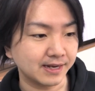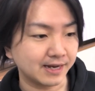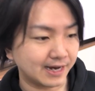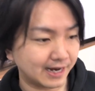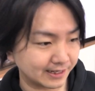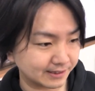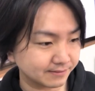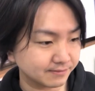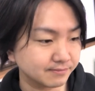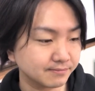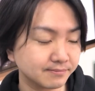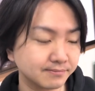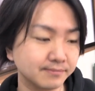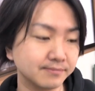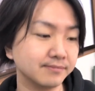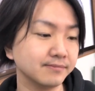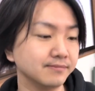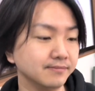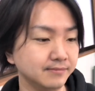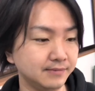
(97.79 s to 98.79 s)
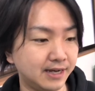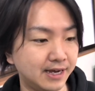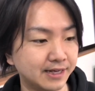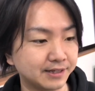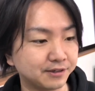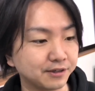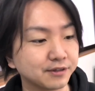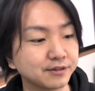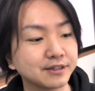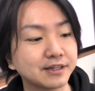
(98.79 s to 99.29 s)
はい
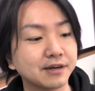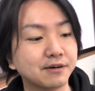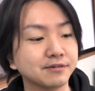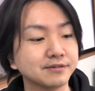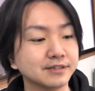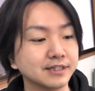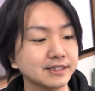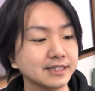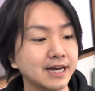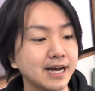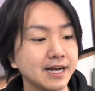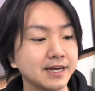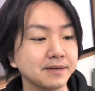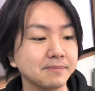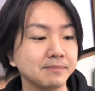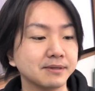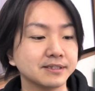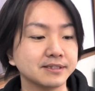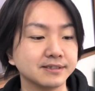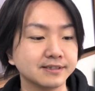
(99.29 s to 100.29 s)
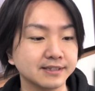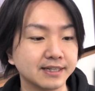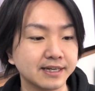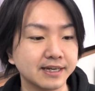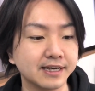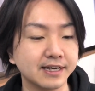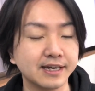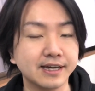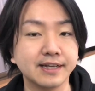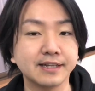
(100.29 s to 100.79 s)
えー、ということで本題に入ります
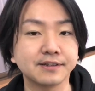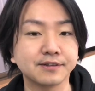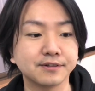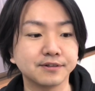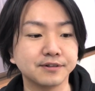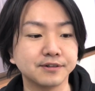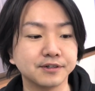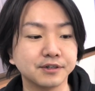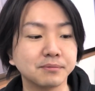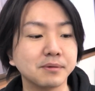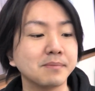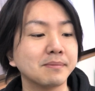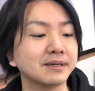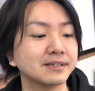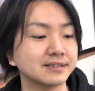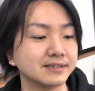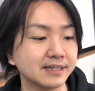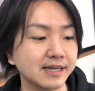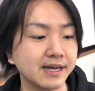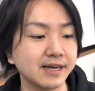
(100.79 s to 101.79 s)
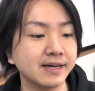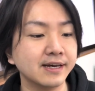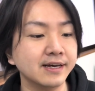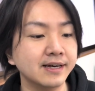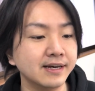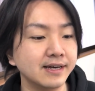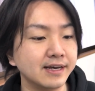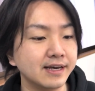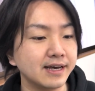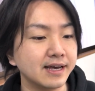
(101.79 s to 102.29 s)
ね。えっ、ー、と、読みますね。
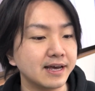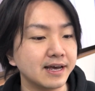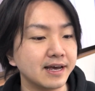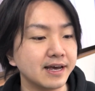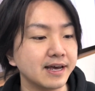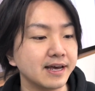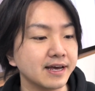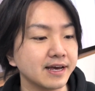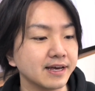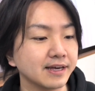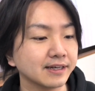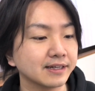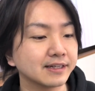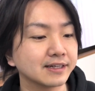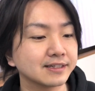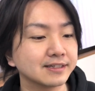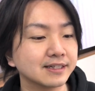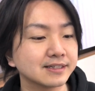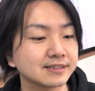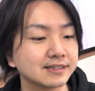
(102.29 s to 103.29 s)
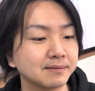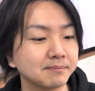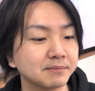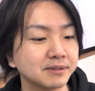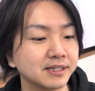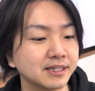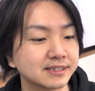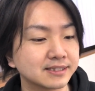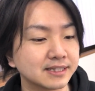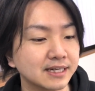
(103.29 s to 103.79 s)
えー、柳田さん
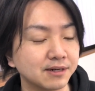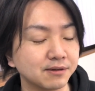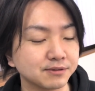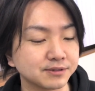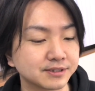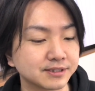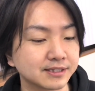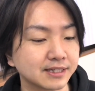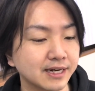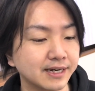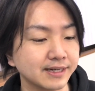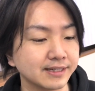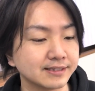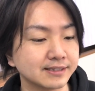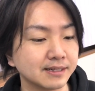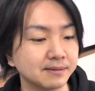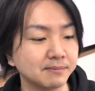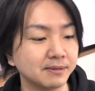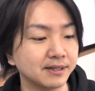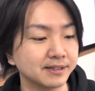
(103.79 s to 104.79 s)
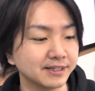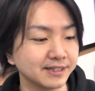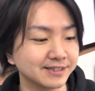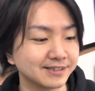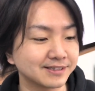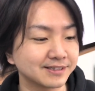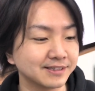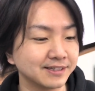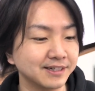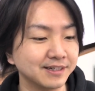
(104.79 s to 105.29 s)
皆さんお疲れ様で
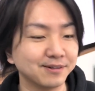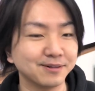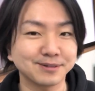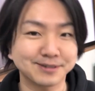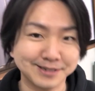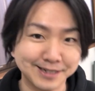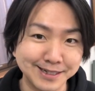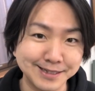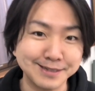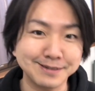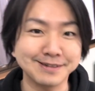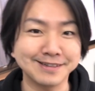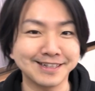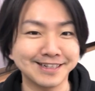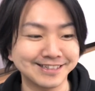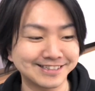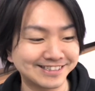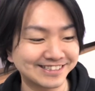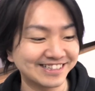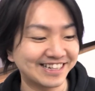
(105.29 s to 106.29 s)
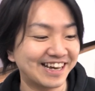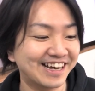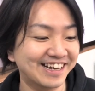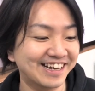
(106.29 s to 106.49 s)
す。お疲れ様です。